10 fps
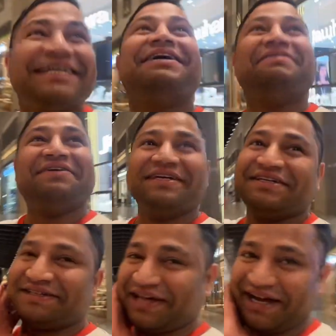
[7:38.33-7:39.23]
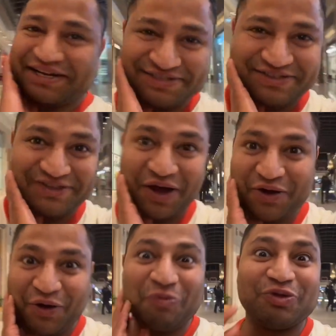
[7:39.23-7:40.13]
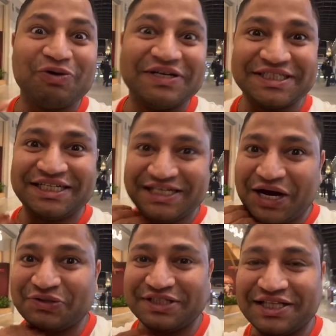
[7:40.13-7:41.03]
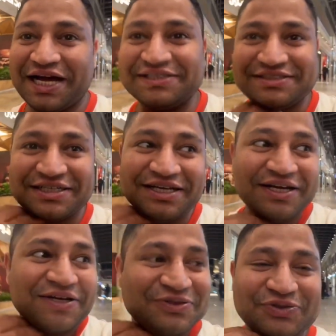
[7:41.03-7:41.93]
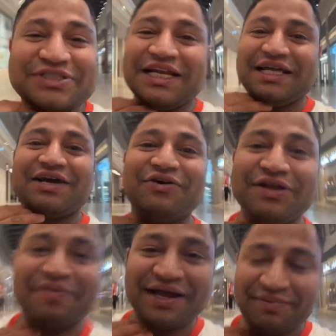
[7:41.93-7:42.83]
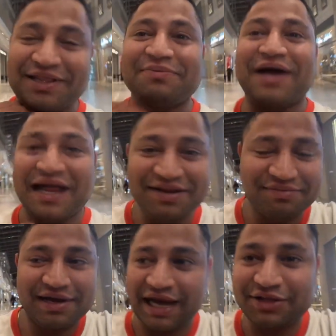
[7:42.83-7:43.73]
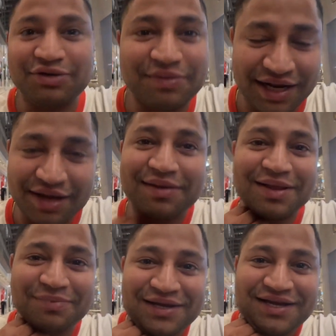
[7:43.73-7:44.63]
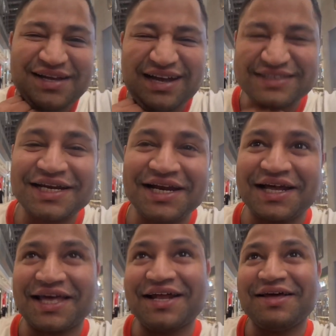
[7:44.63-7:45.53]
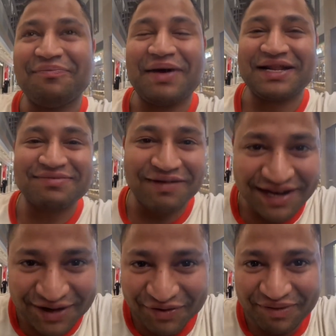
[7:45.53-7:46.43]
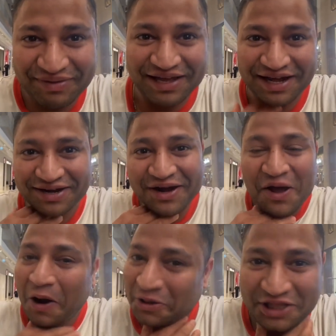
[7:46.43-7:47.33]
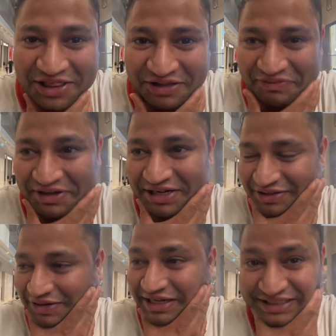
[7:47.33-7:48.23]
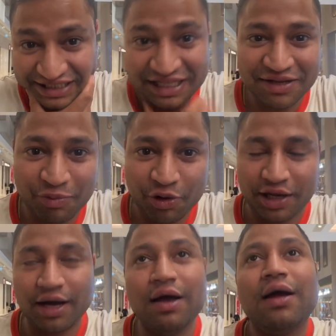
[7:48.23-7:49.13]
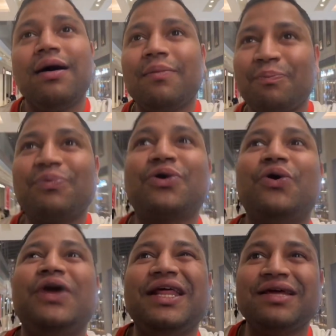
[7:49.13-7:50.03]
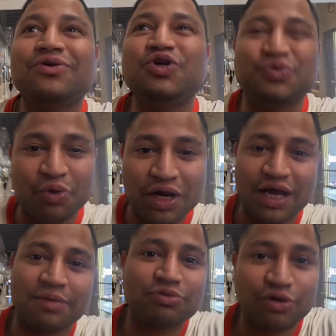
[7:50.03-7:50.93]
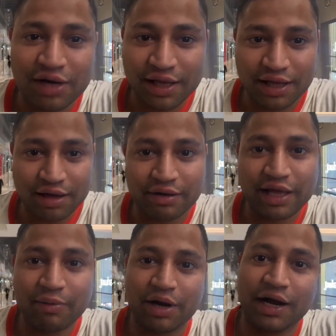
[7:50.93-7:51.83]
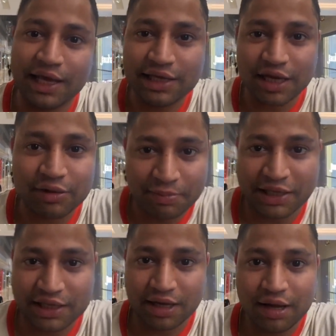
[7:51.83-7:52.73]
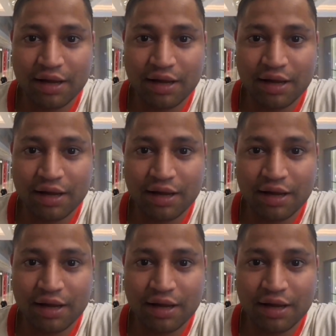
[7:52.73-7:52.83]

अभी अगर अगर ऑब्जर्वेशन किया उसने ध्यान से तो उसके लिए गोली मारे मतलब गाली गाली तो नहीं मारेगा मतलब अच्छा नहीं लगेगा ना एम्बेरस फील करूँगा मैं यार हर दिन सेविंग करता हूँ आज के दिन ही भूल गया कोई नहीं कुछ बोलेगा आप सुन लेंगे और क्या बोला नहीं किया तो नहीं किया